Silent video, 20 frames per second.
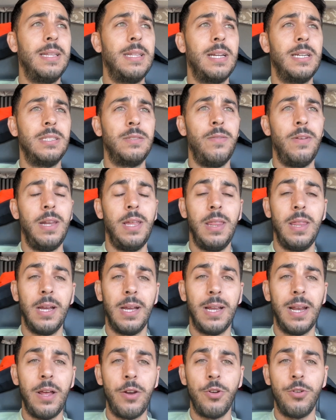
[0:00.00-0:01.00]
transferencia,
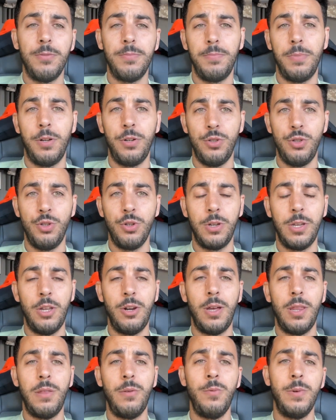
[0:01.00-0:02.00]
claro, pero yo
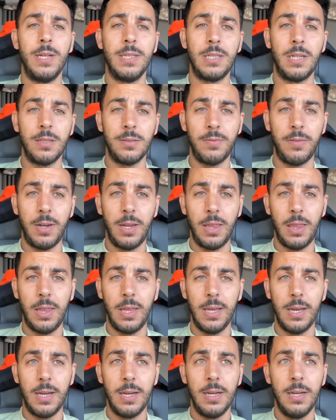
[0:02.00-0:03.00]
quiero hacer una
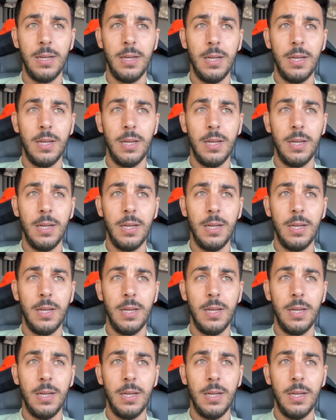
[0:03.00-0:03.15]
transferencia,